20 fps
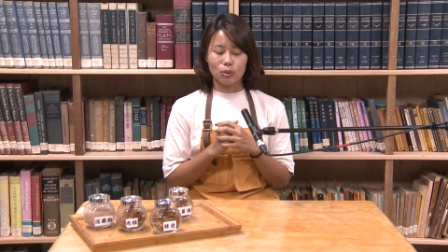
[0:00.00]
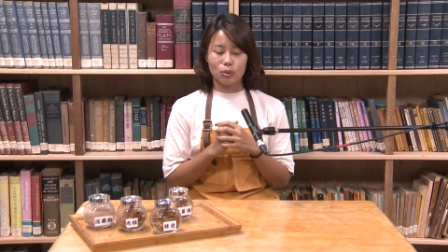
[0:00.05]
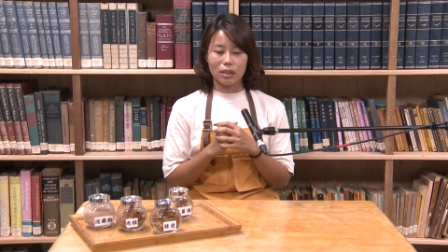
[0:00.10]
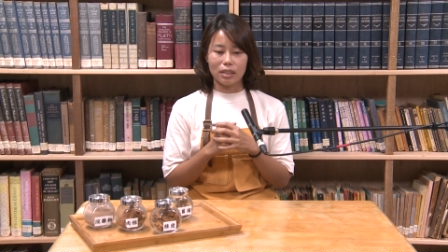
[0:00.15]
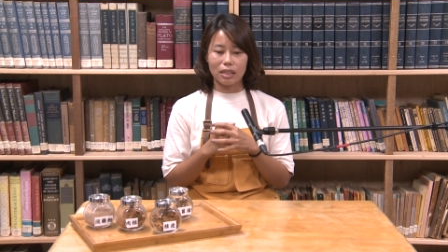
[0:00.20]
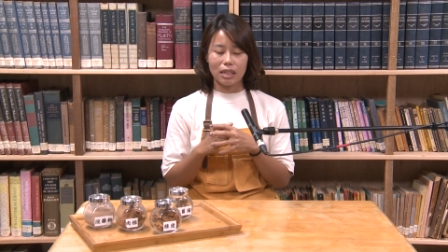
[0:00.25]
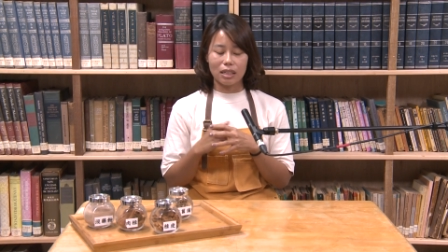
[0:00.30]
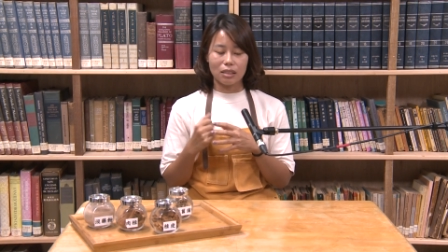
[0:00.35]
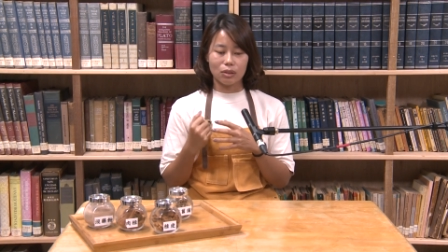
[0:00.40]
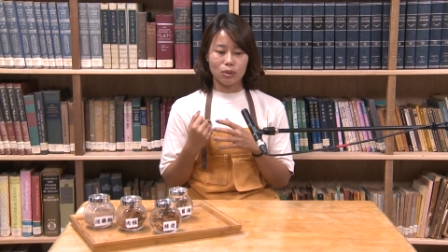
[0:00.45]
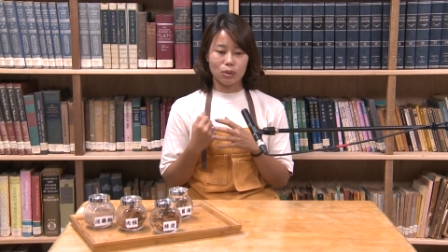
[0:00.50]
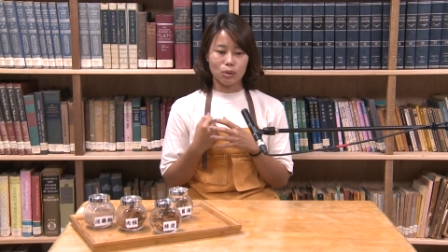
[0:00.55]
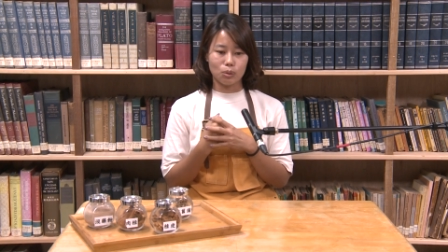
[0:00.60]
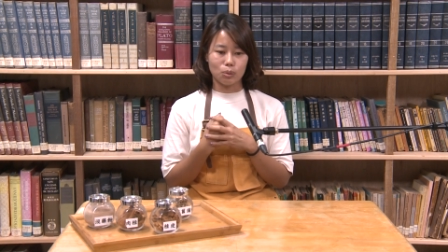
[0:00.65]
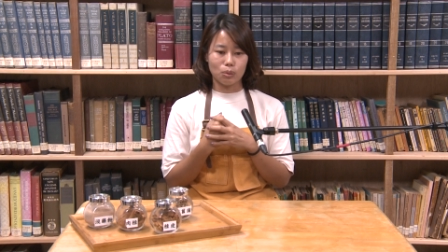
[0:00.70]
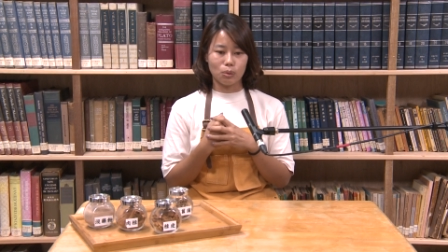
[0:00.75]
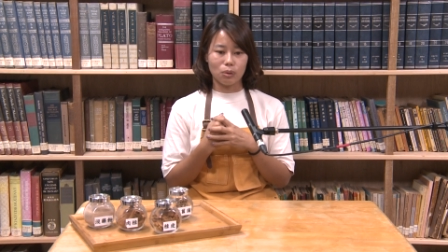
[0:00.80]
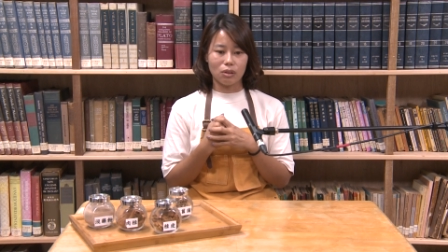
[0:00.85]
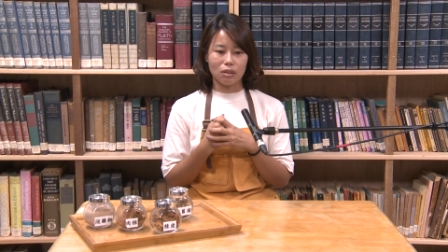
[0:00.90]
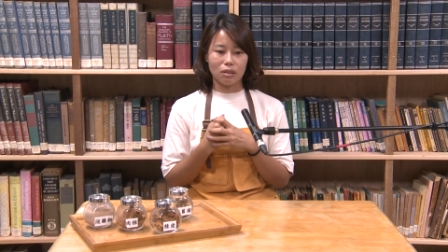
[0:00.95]
庄大哥就
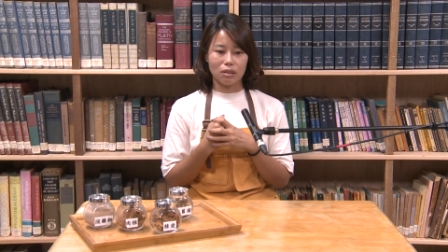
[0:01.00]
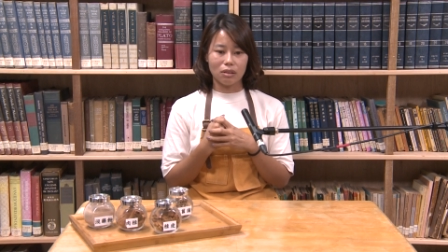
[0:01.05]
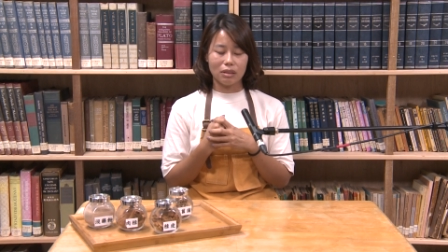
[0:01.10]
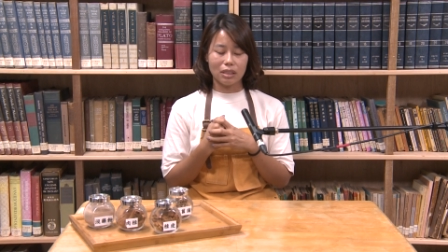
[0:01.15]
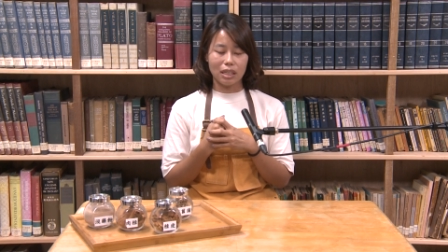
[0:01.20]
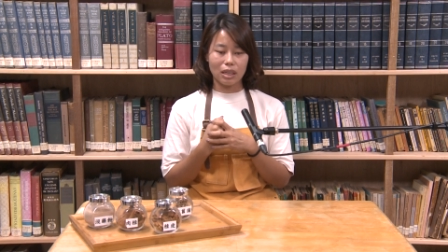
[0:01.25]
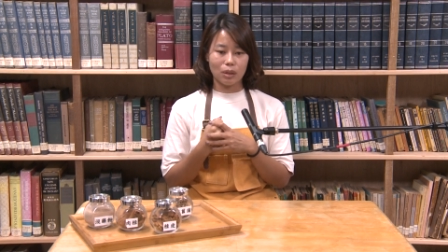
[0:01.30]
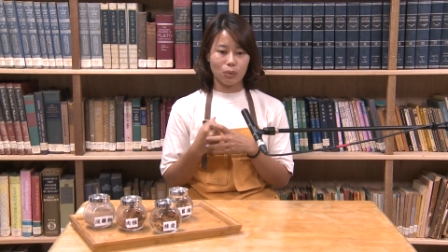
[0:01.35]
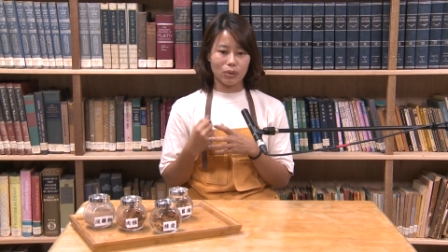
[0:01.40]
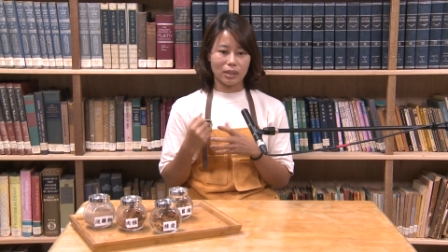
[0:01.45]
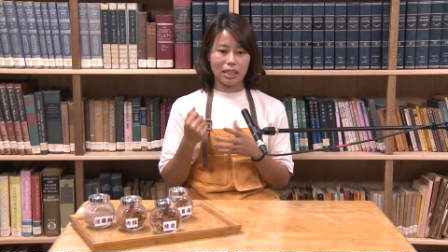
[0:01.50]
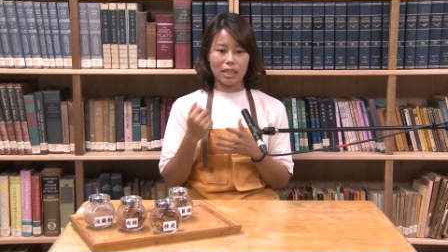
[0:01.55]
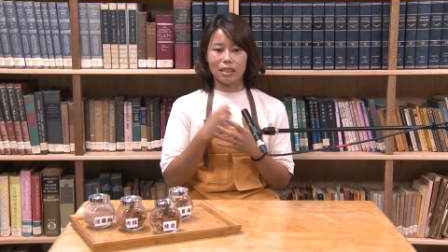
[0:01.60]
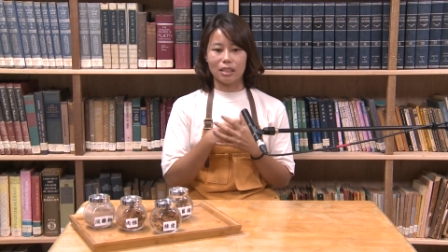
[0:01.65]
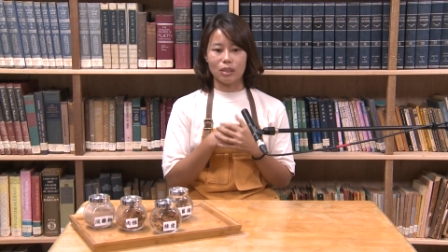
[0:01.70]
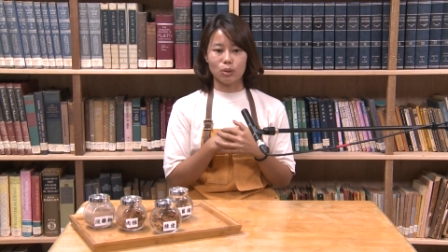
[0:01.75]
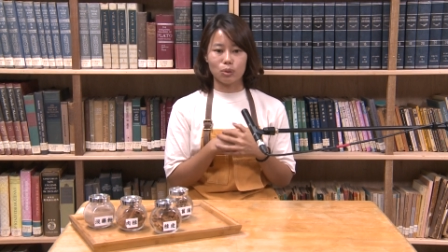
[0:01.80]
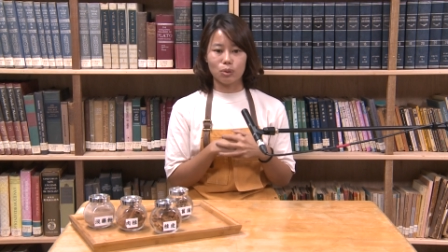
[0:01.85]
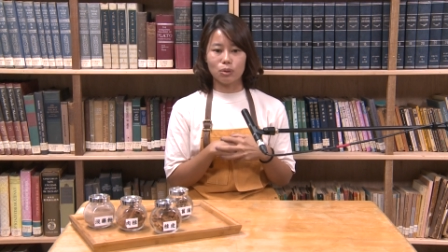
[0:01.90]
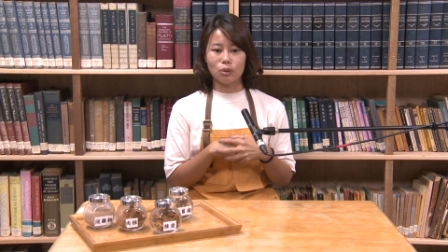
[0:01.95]
说：“那我带
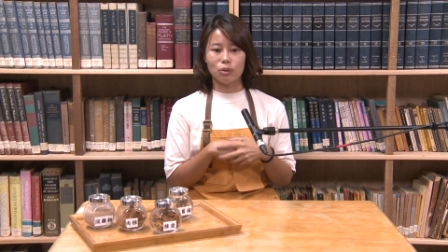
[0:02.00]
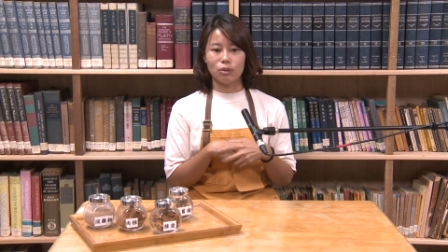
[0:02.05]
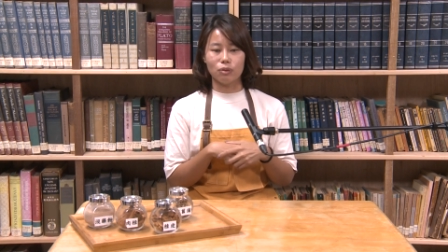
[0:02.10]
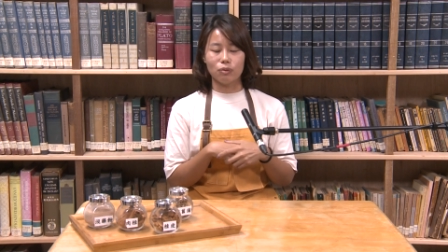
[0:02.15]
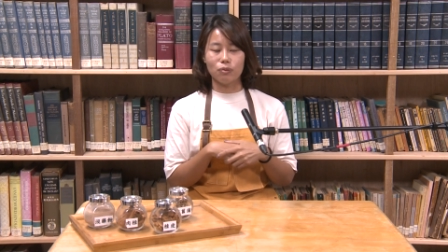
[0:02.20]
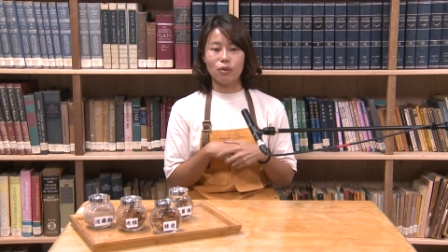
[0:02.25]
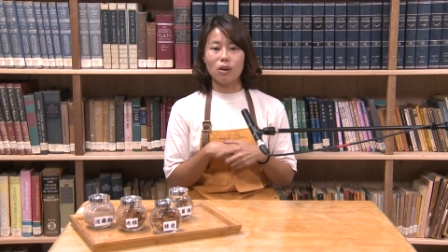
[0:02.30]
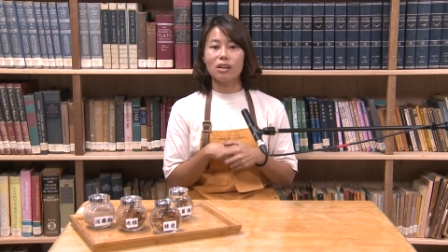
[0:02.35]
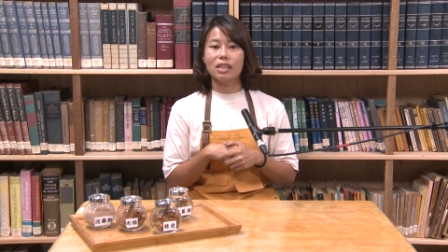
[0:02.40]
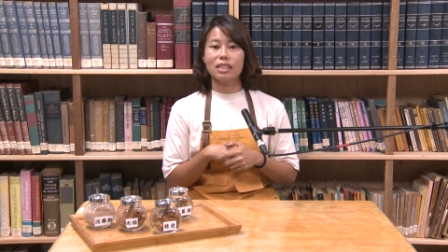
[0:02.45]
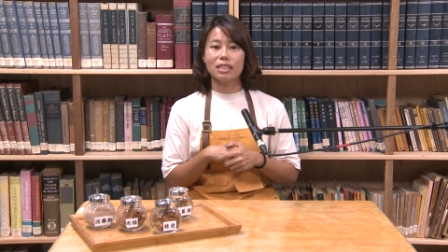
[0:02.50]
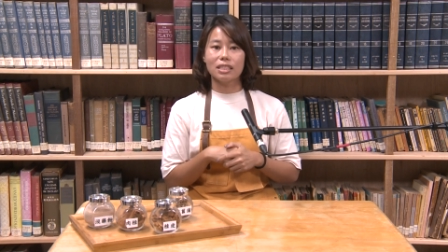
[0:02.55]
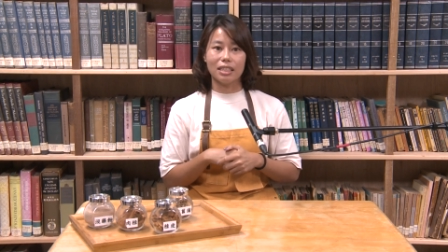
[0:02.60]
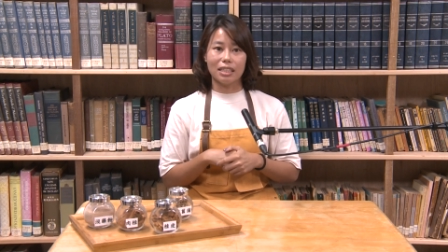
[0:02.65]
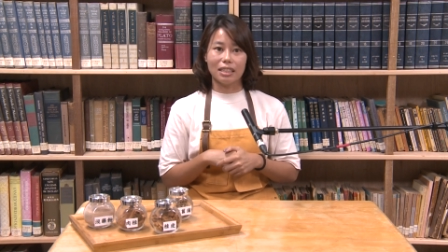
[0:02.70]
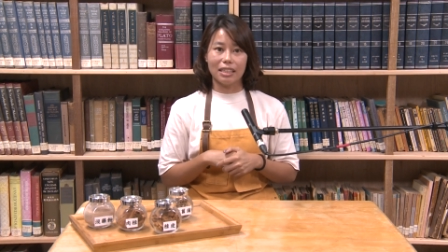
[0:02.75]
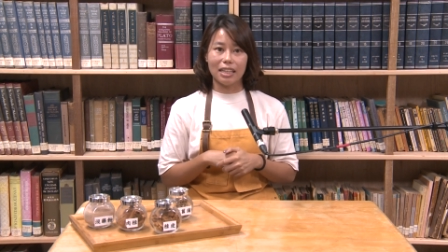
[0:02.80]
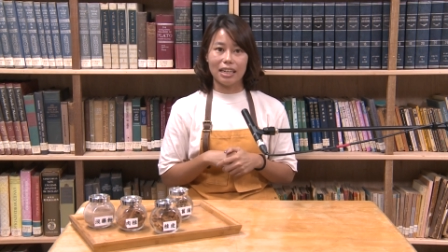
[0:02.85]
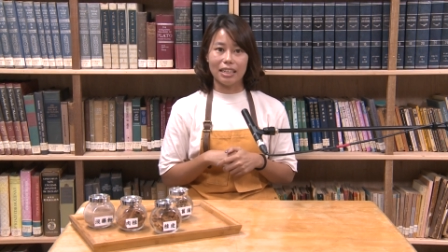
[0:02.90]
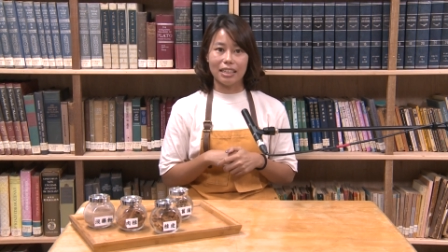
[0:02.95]
你去丰恩
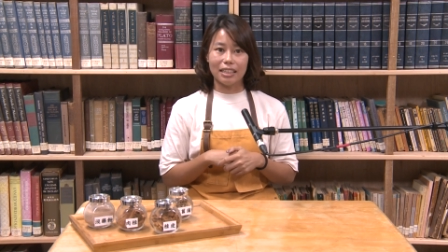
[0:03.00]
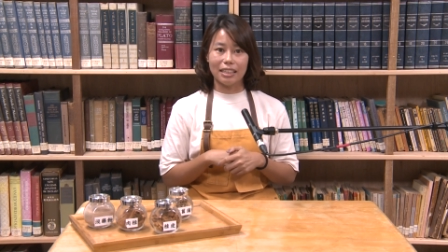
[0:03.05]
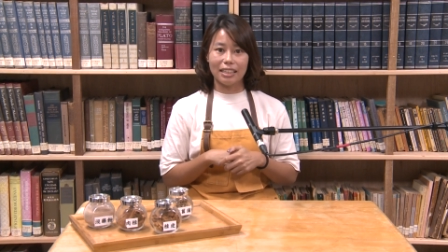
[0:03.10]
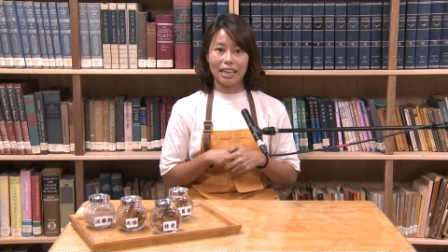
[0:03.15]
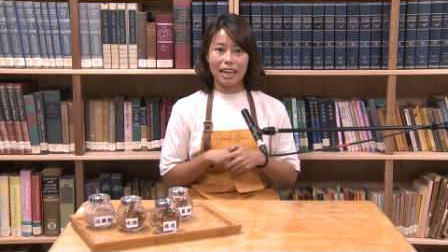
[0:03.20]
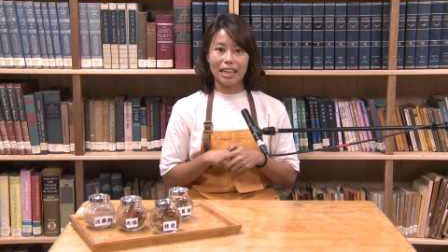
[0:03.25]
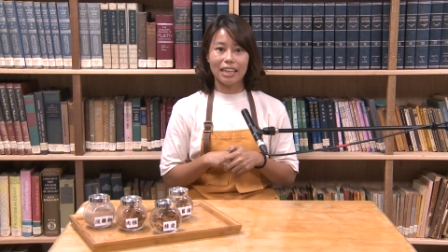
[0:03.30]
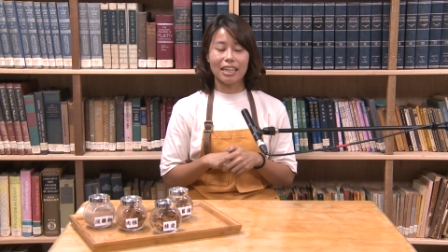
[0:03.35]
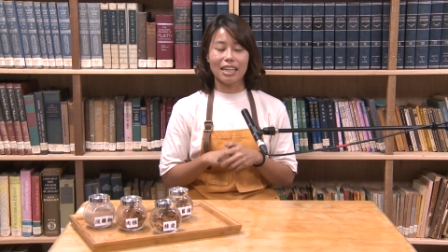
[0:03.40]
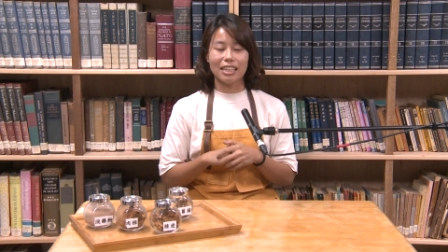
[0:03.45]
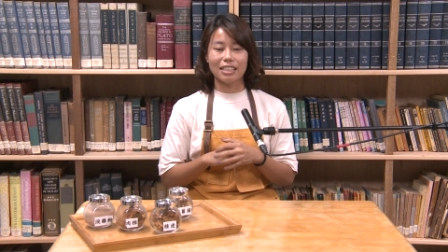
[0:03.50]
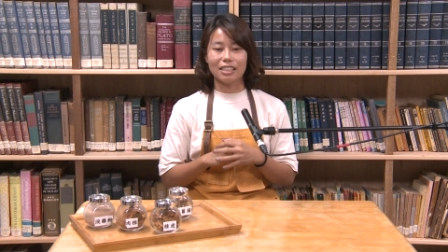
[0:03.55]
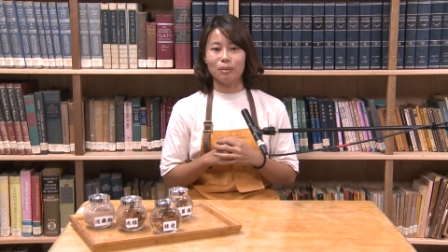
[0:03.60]
姐那里看看，